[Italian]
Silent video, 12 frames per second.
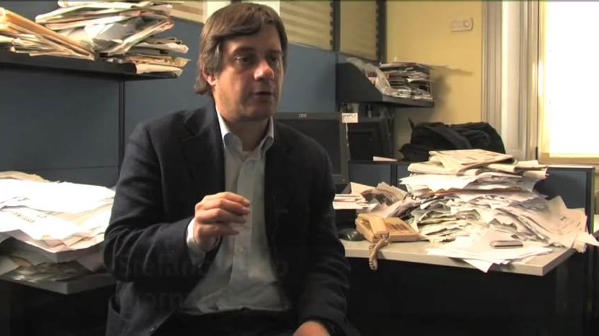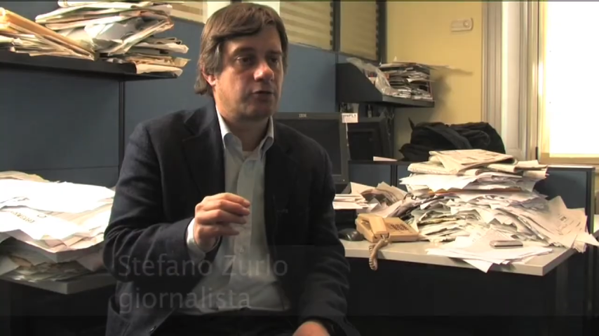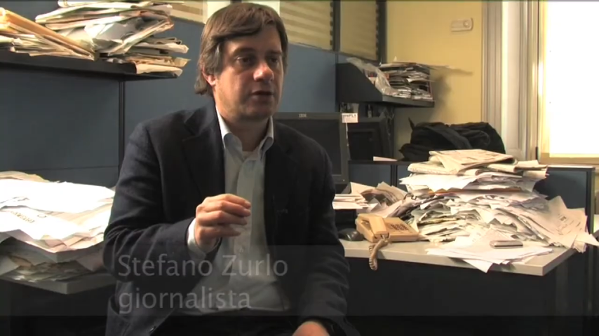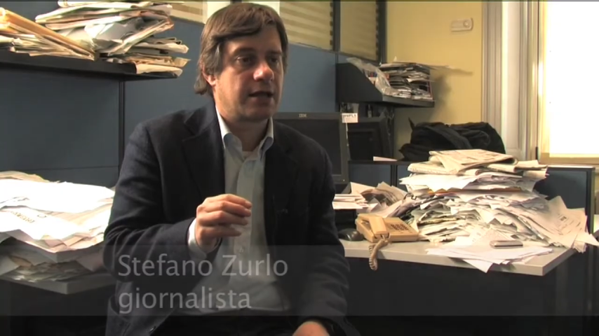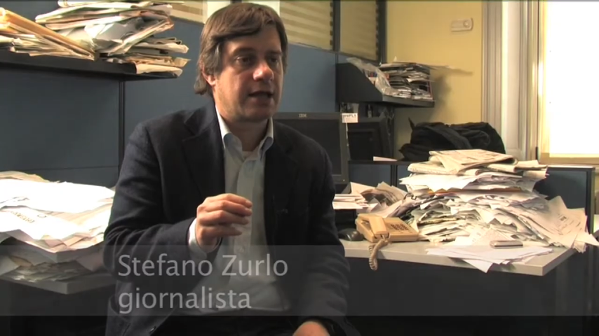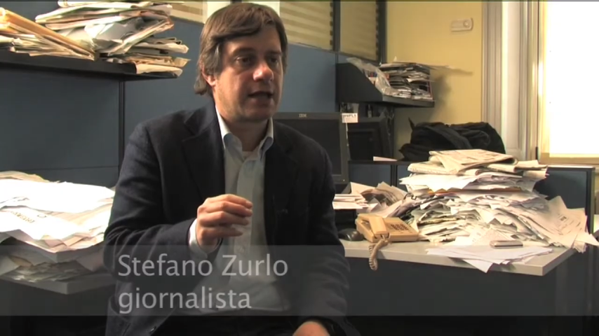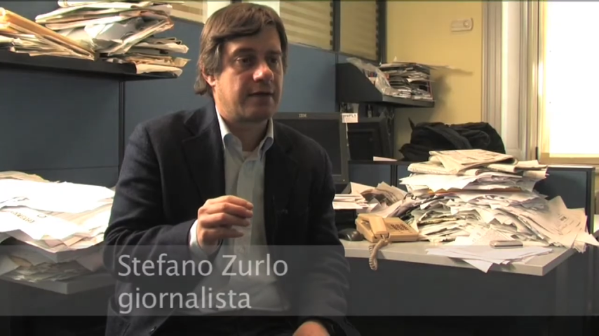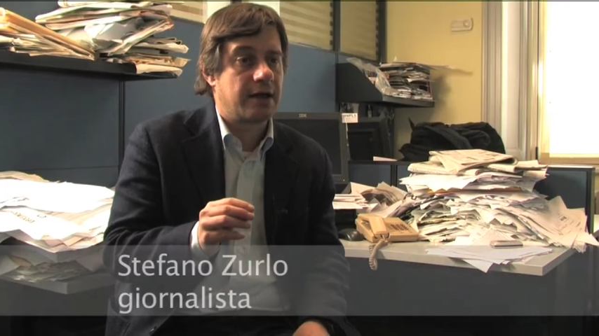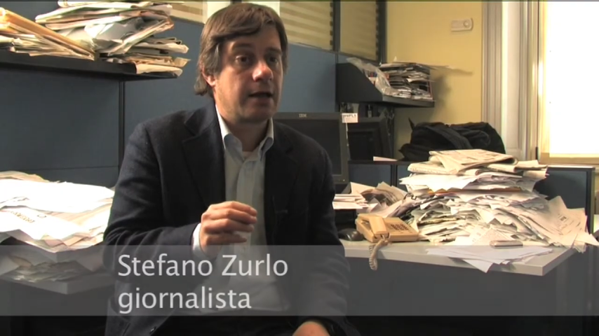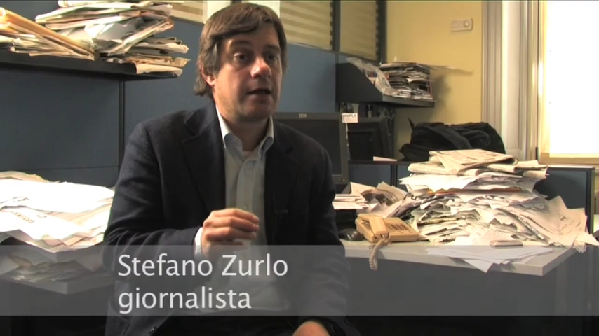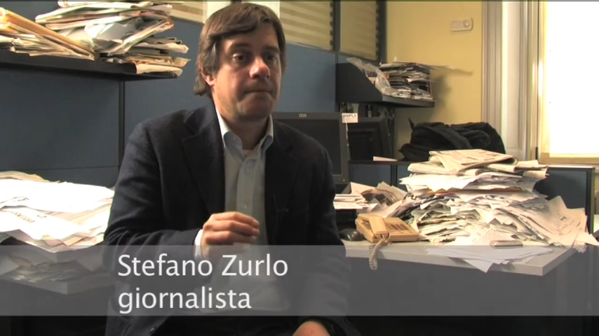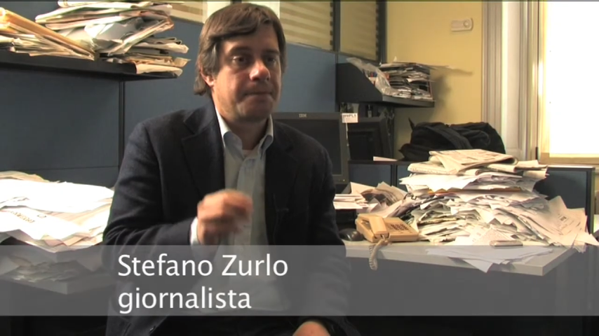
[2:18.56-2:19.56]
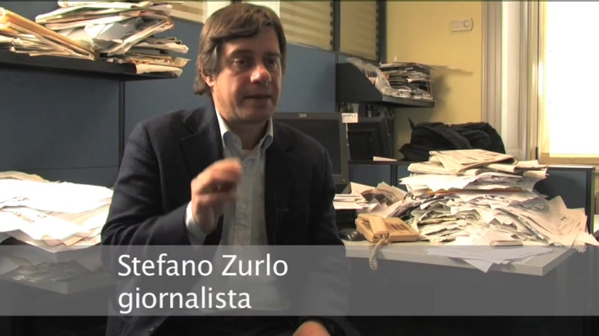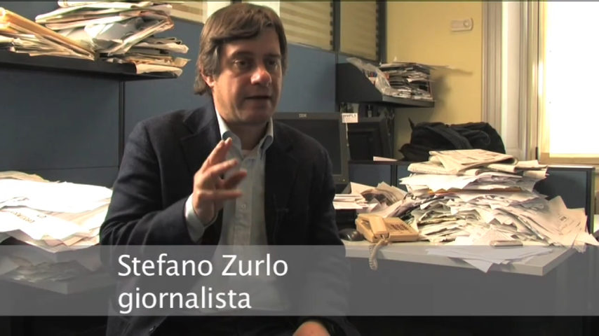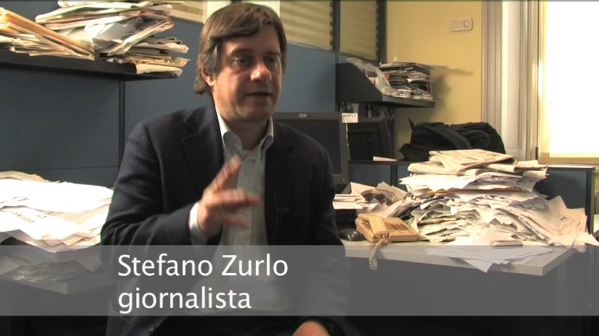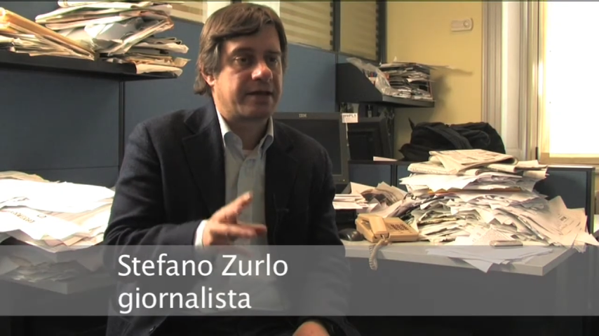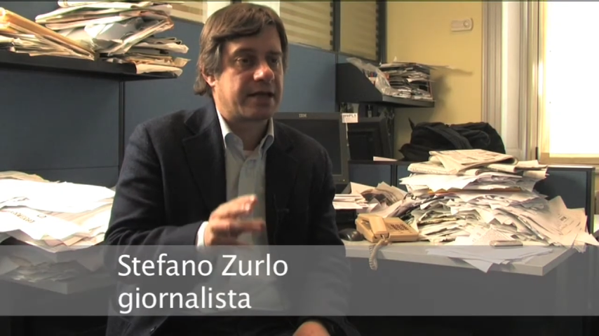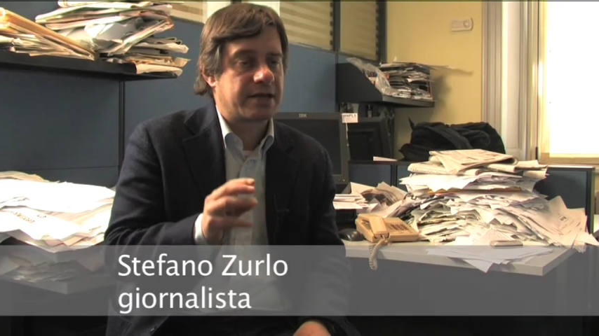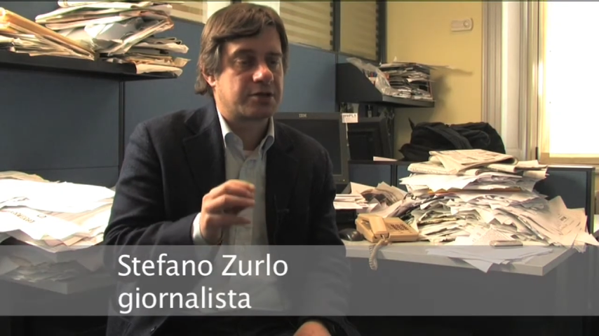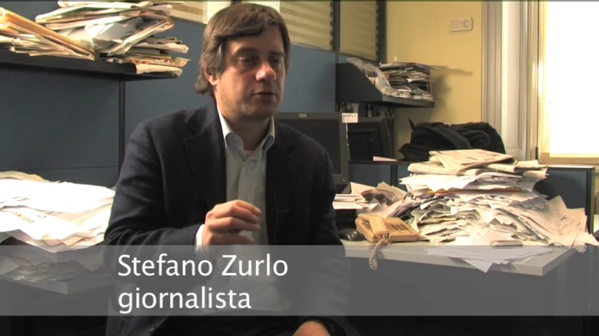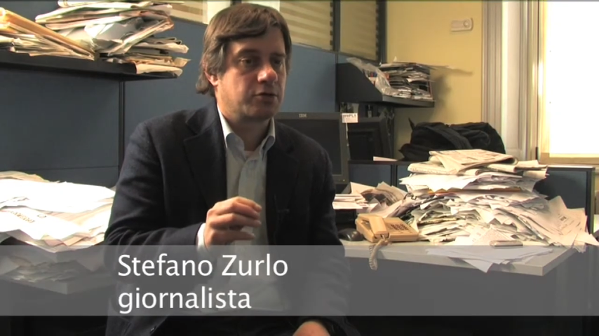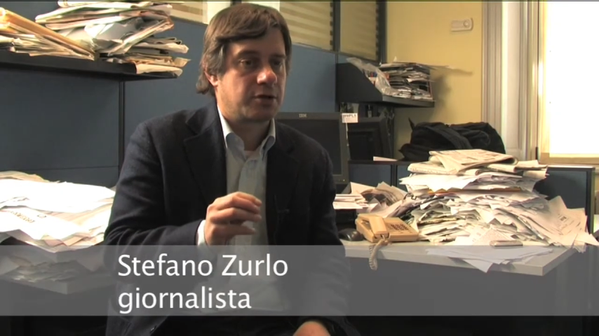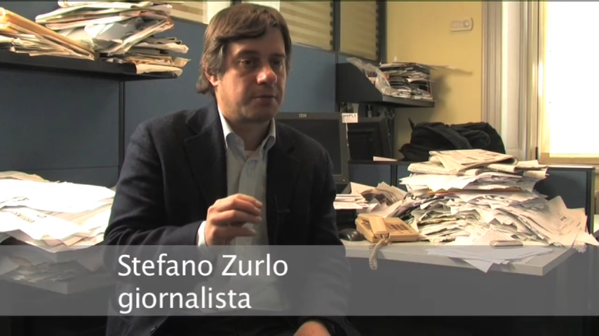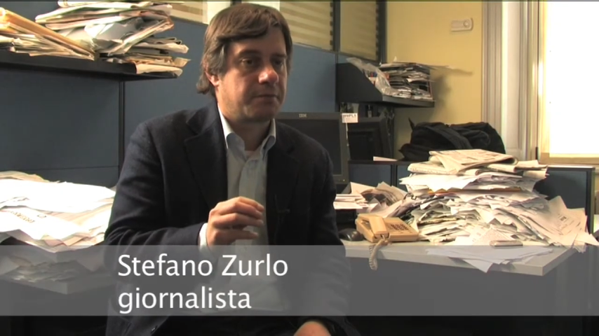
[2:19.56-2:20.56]
otteneva, aveva dei
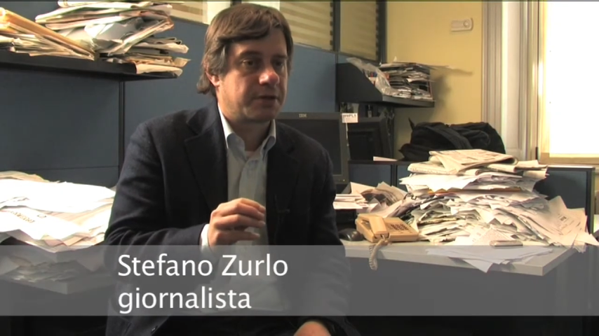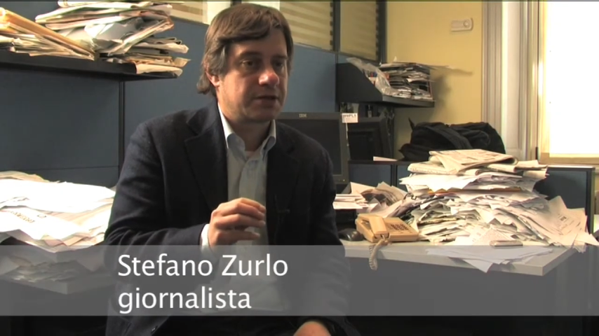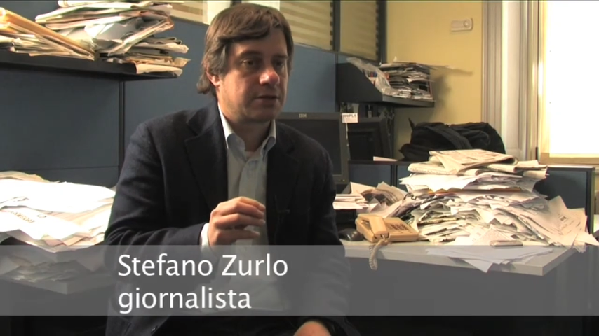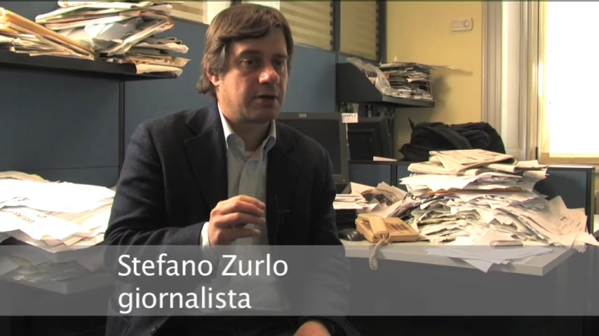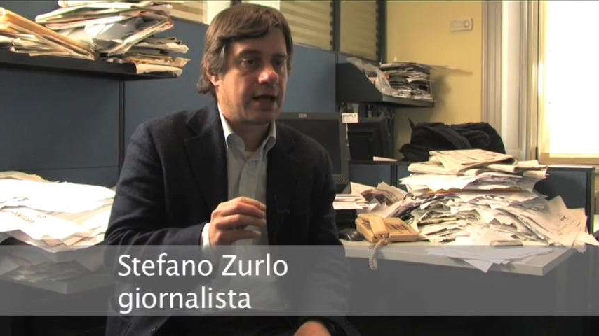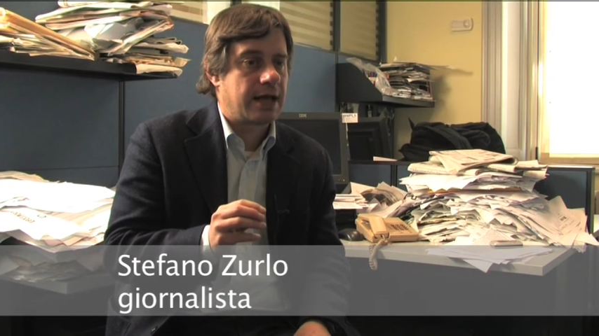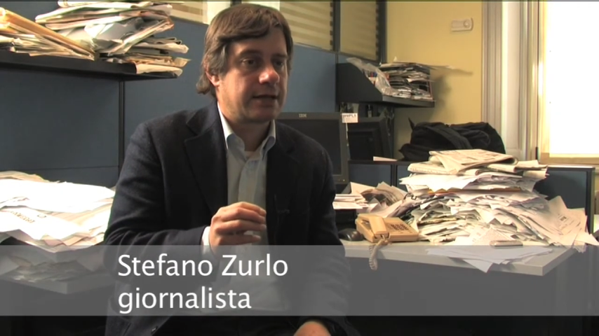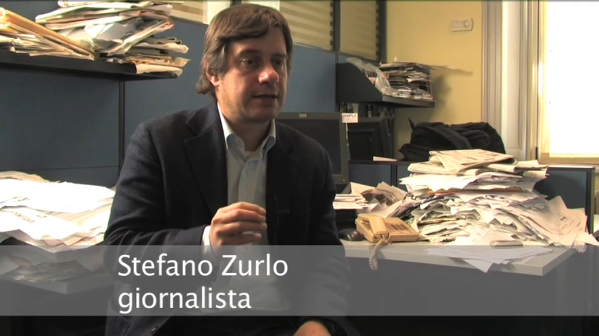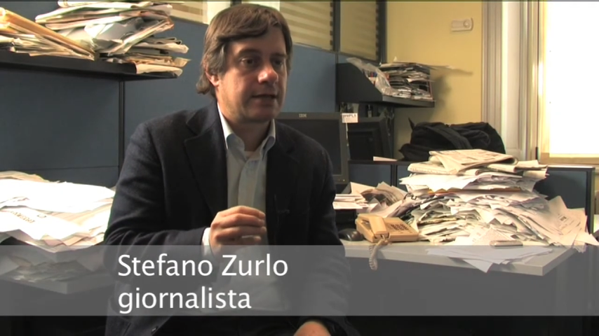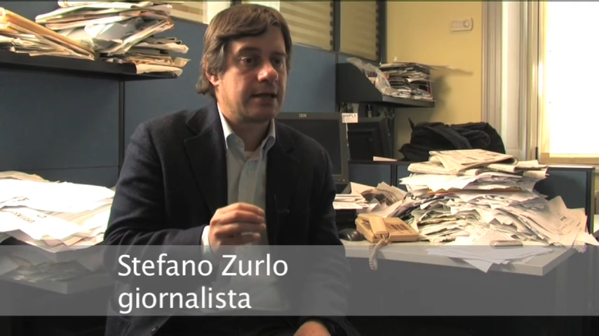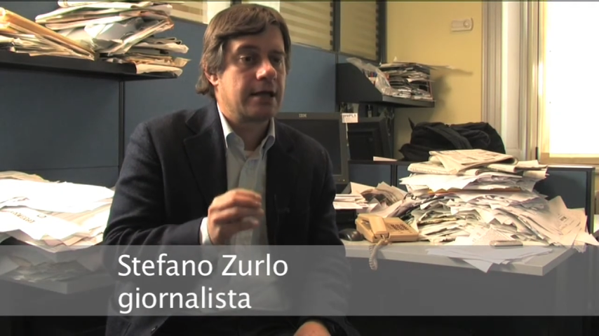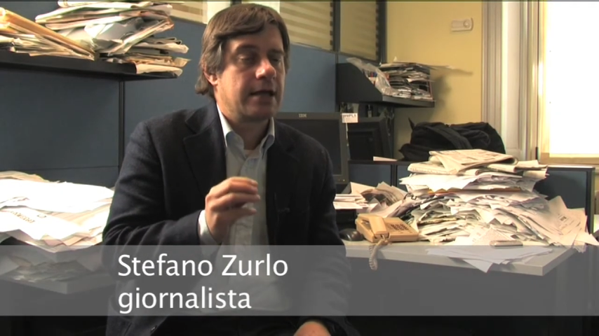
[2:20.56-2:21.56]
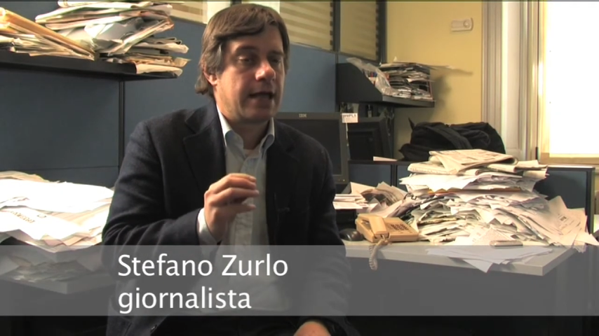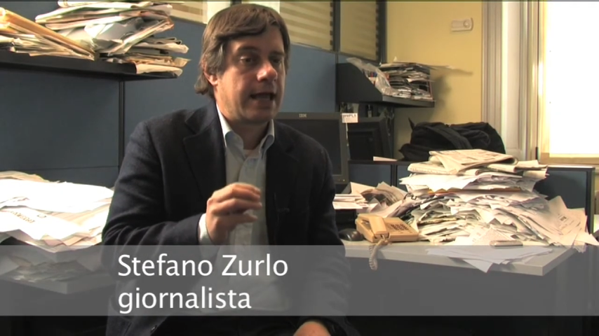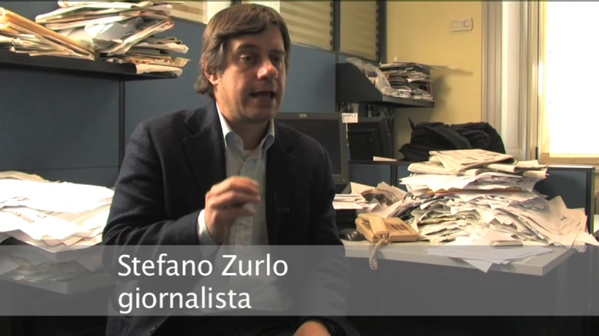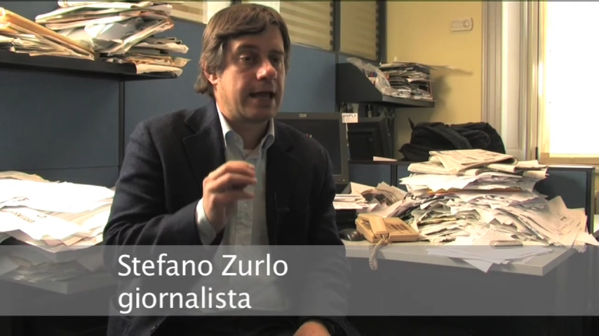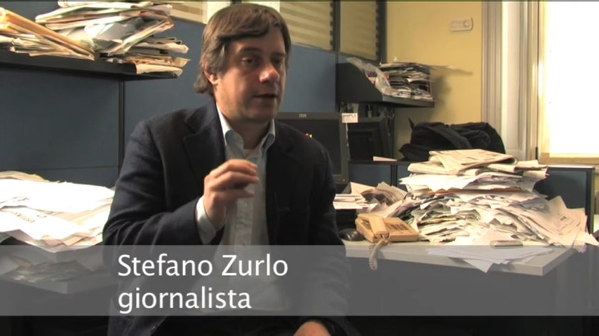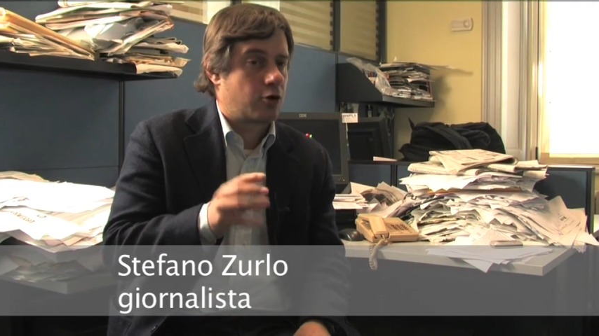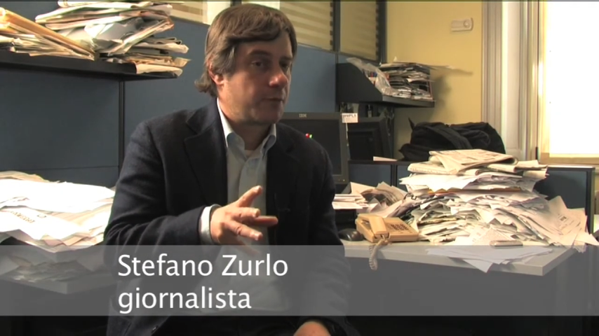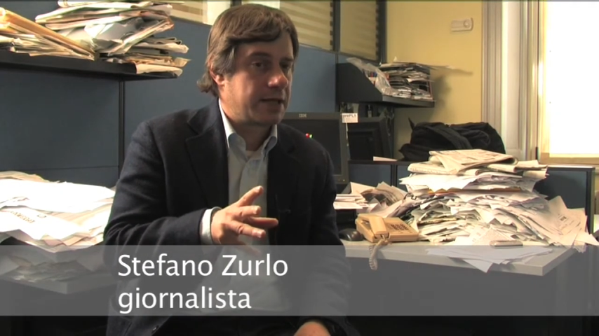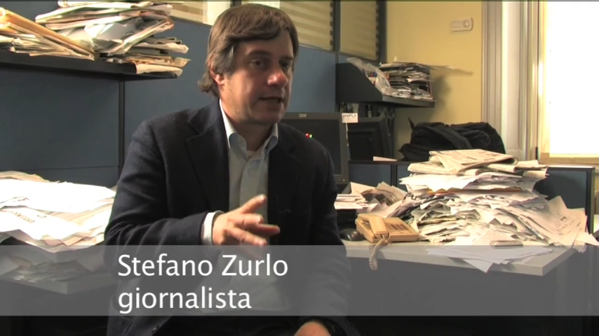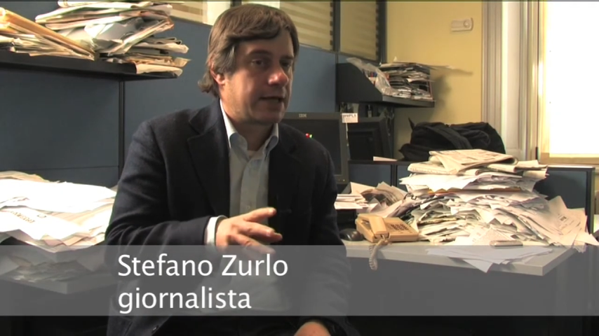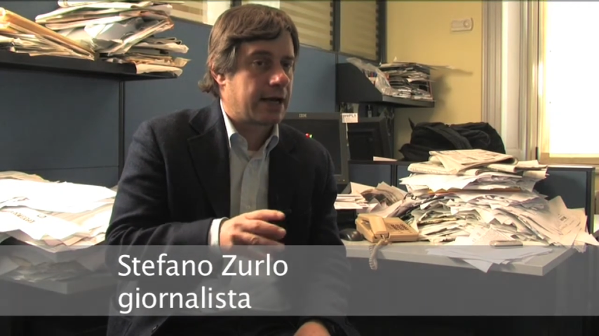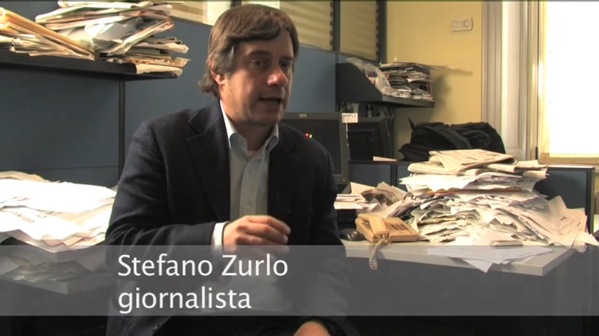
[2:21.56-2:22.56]
riscontri impressionanti e, come
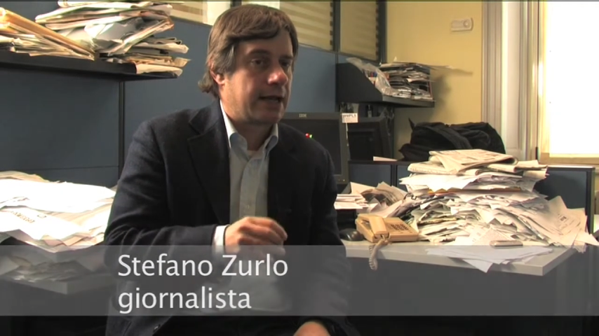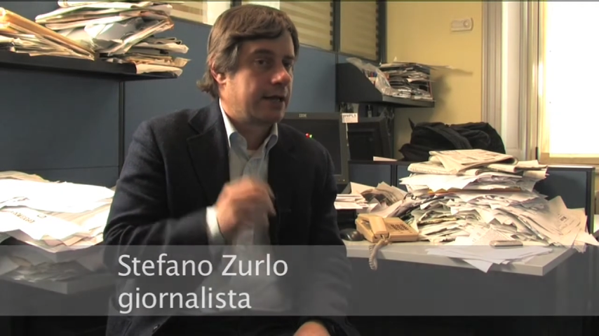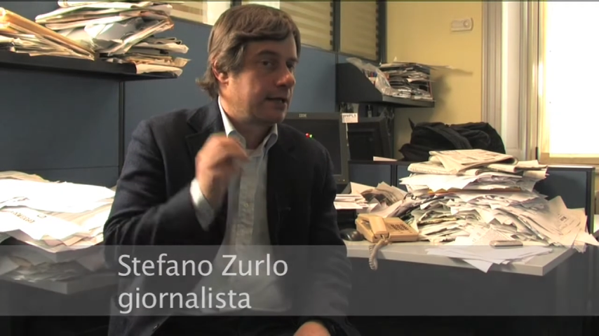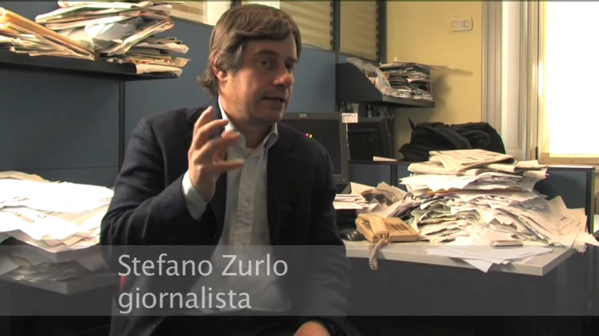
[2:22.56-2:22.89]
dire,